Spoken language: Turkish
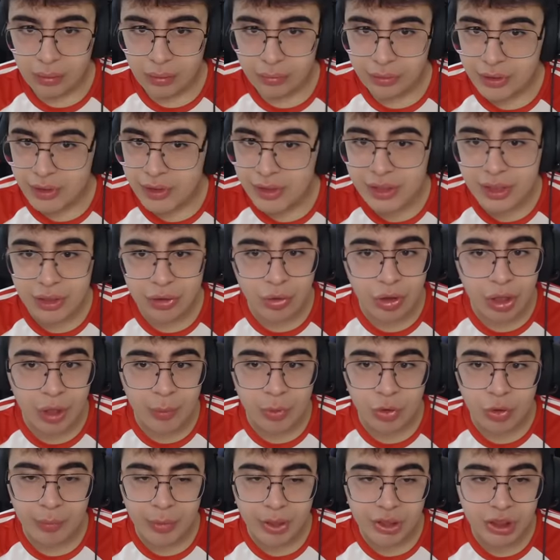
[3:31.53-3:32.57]
Kisi
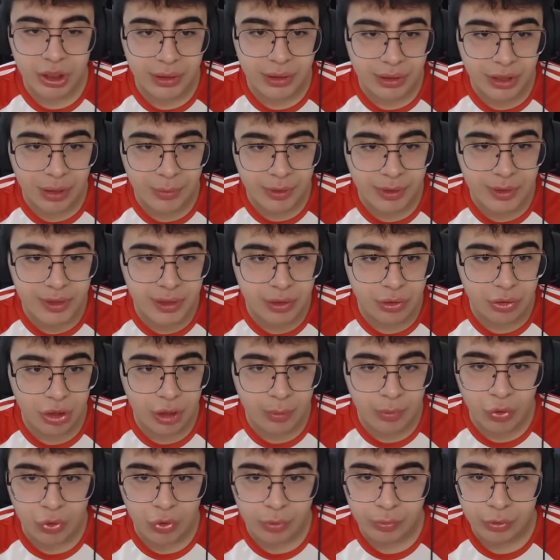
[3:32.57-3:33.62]
göremiyorum. Başardık ama kisi
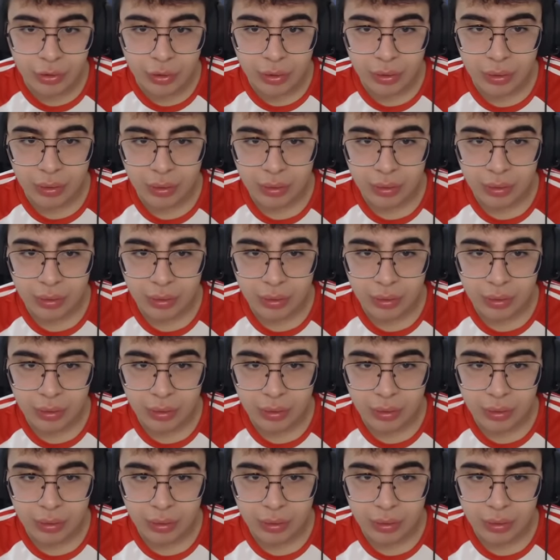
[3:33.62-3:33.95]
göremiyorum diye.